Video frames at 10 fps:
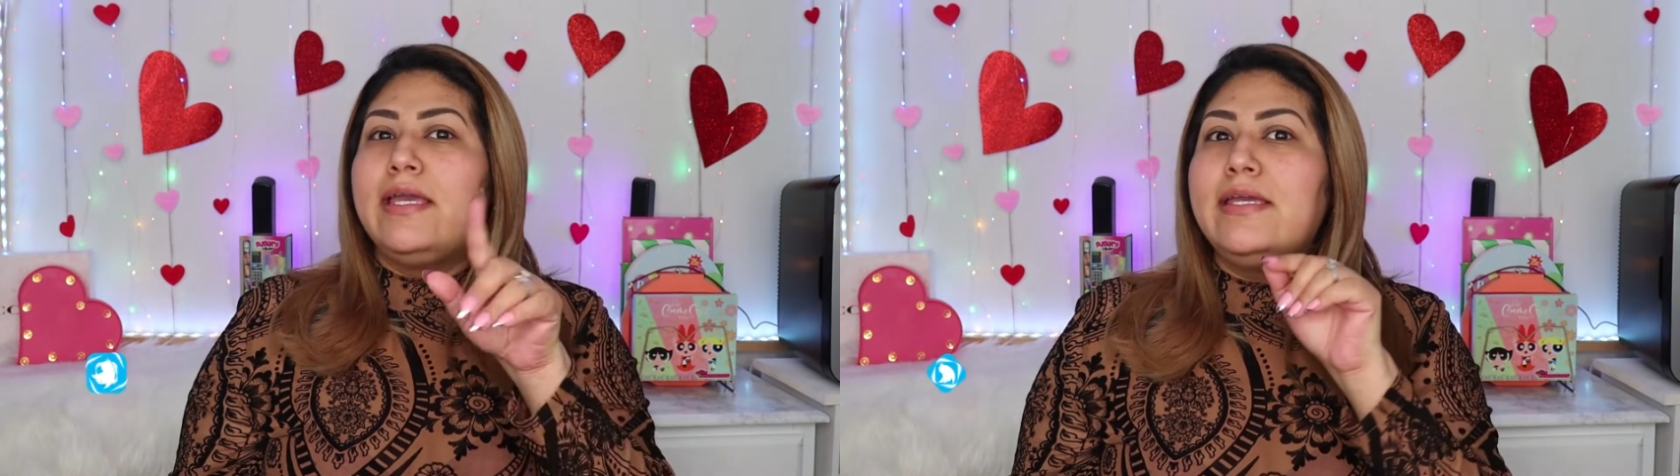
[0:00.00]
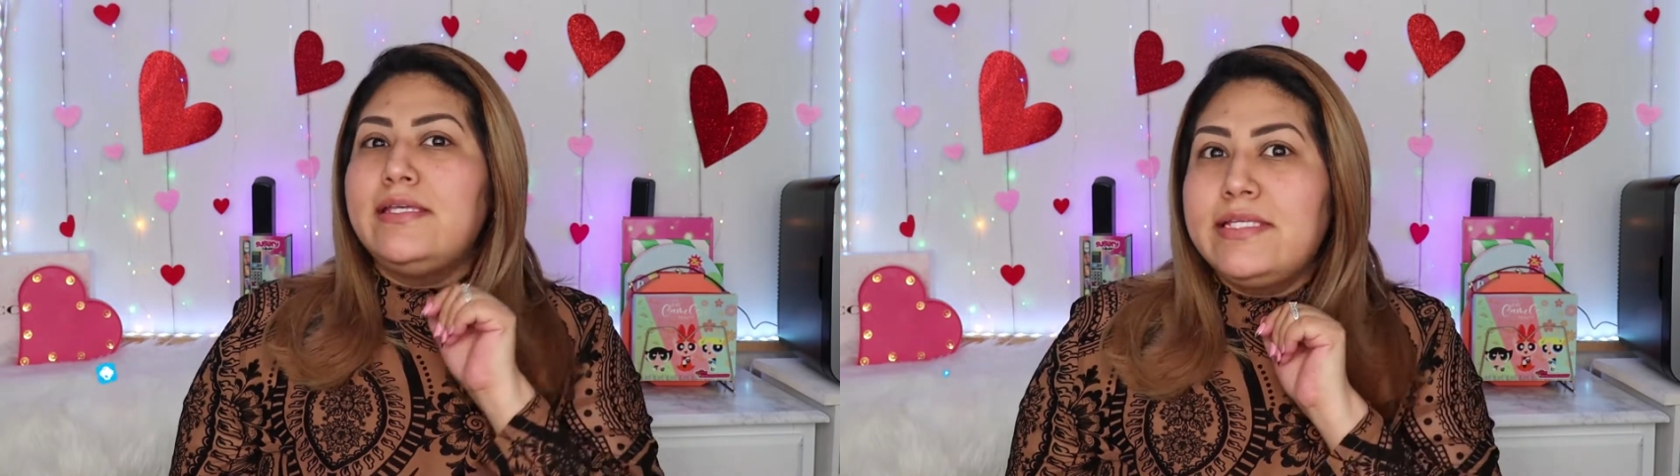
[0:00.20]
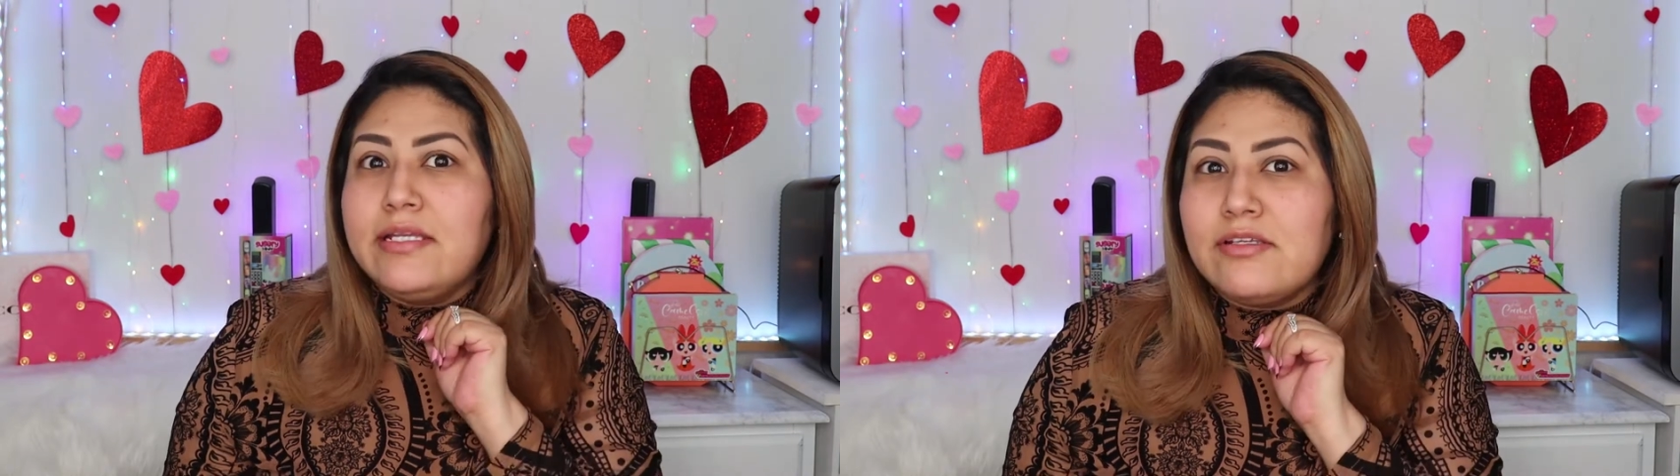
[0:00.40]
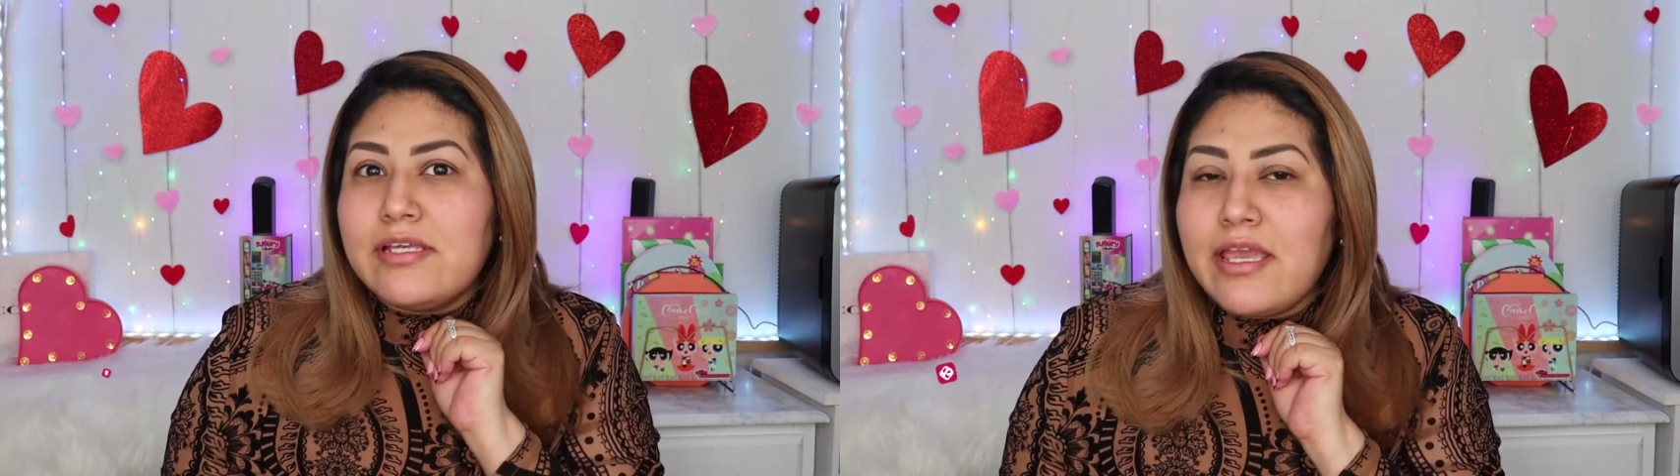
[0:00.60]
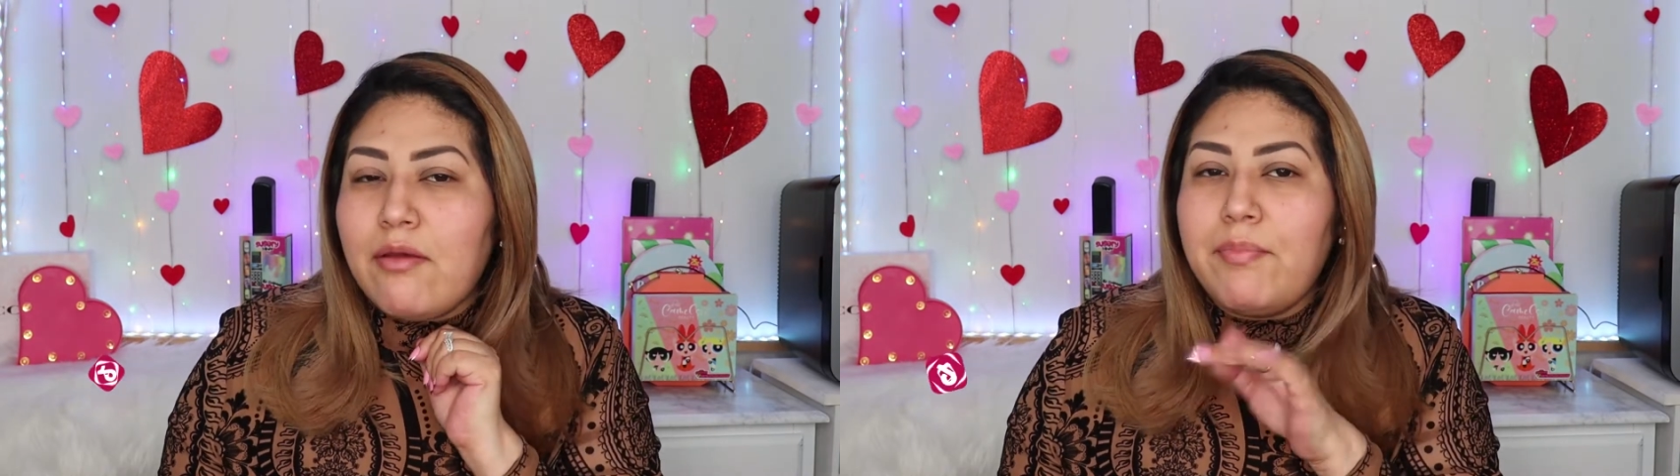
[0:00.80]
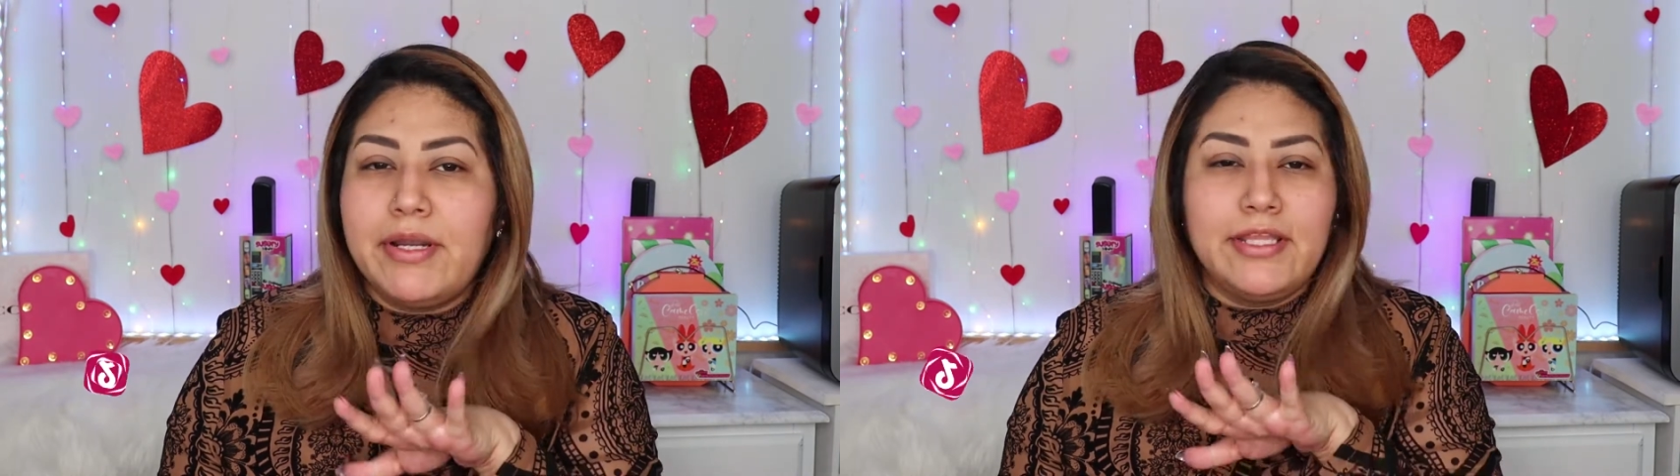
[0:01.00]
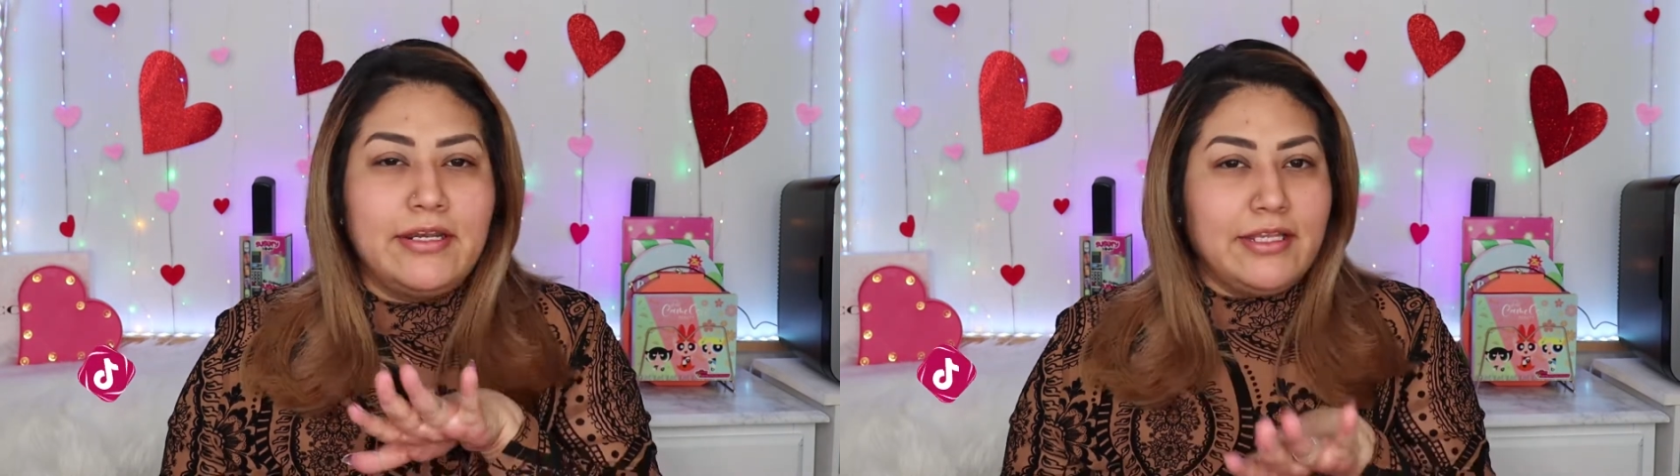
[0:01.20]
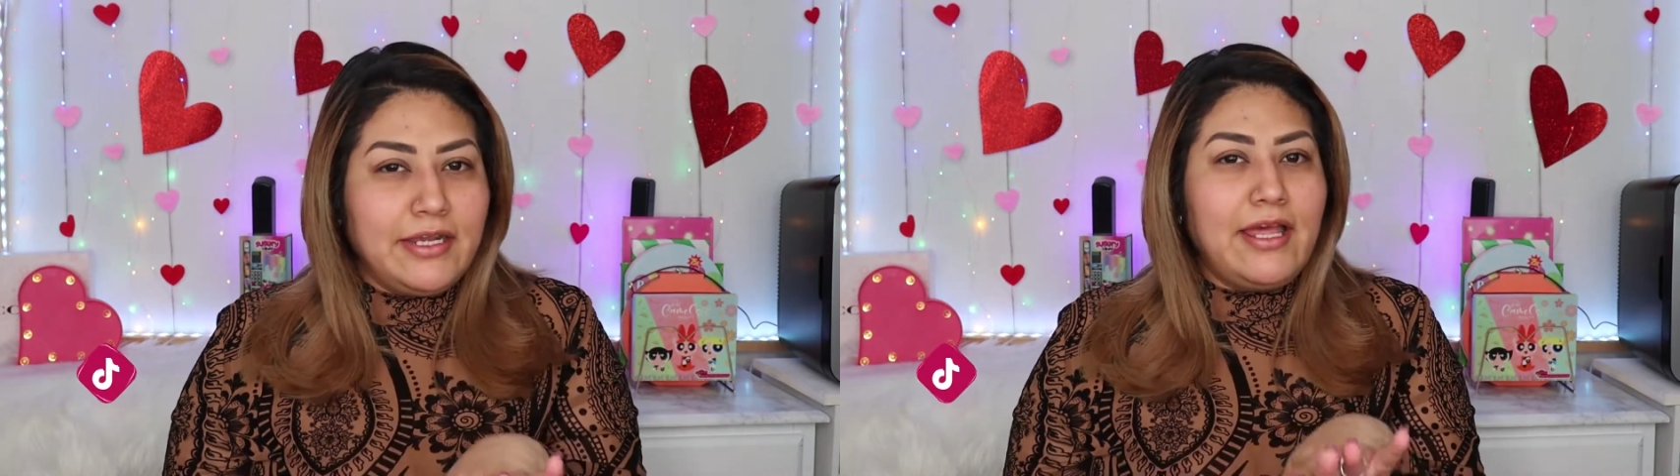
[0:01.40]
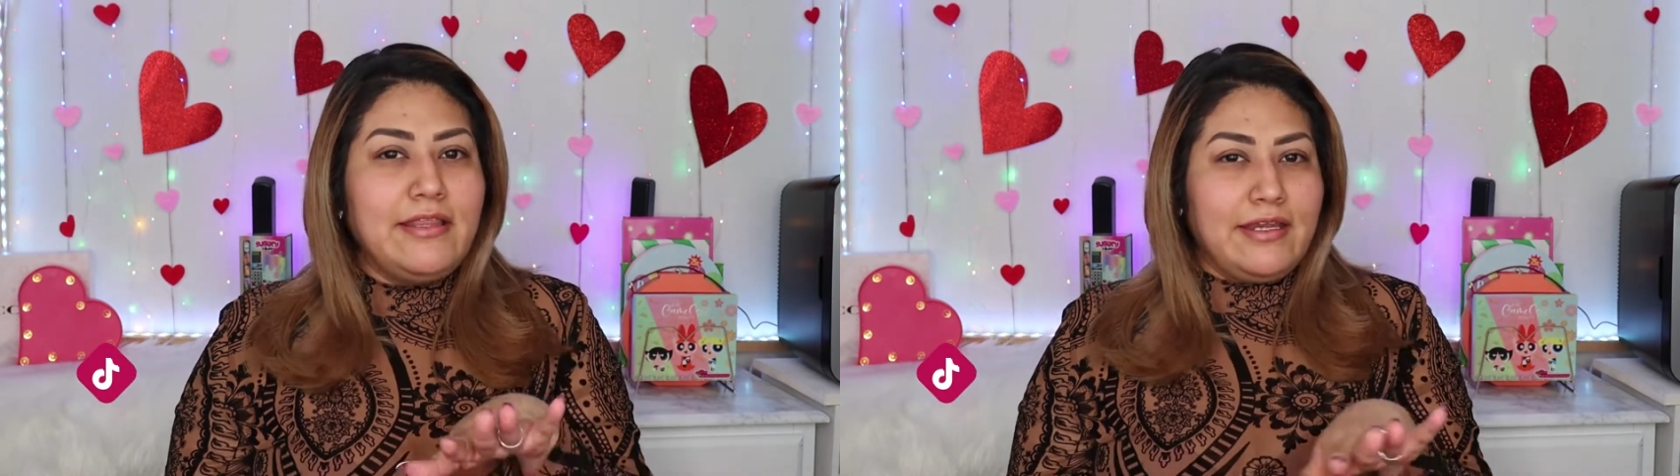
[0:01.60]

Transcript: Y si no se quieren perder de nada,